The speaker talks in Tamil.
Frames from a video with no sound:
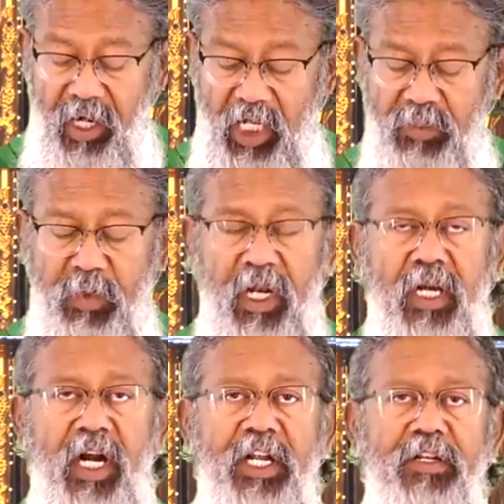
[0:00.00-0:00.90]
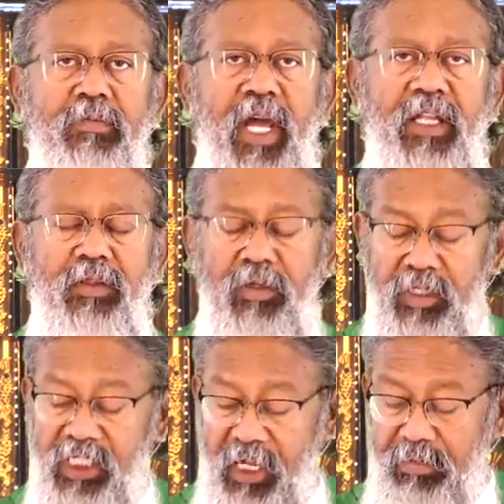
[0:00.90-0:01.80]
காஸ்பல் அக்கார்டிங் டு மேத்யூ
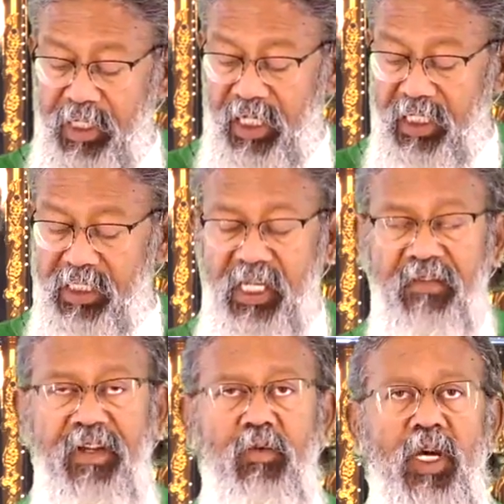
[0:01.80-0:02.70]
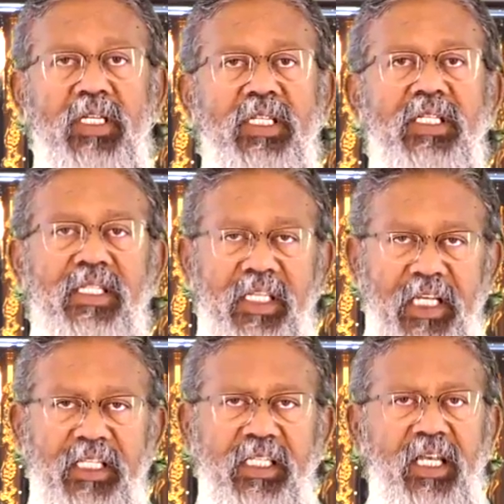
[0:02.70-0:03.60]
சாப்டர் செவன் 7
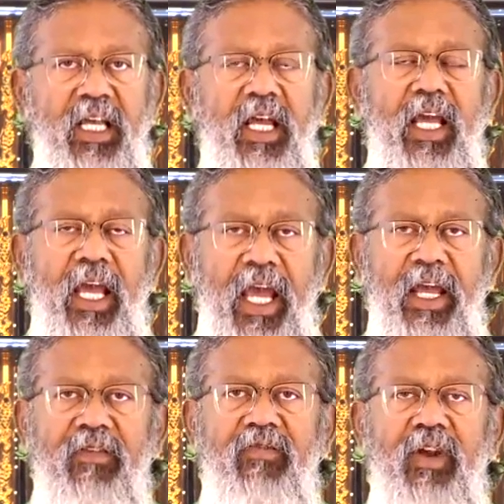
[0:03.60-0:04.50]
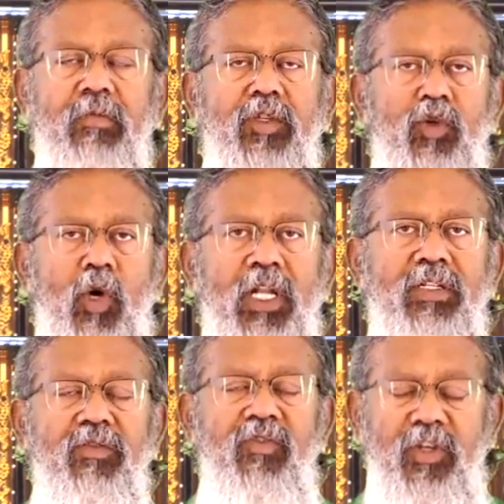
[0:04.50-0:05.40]
சிக்ஸ் அண்ட் ஃப்ரம் டுவெல்
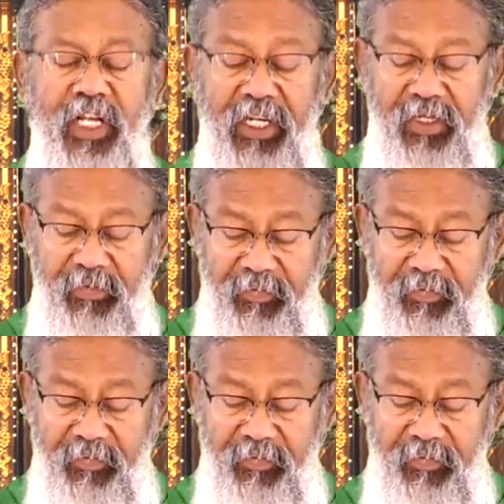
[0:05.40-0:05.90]
டு ஃபோர்டீன்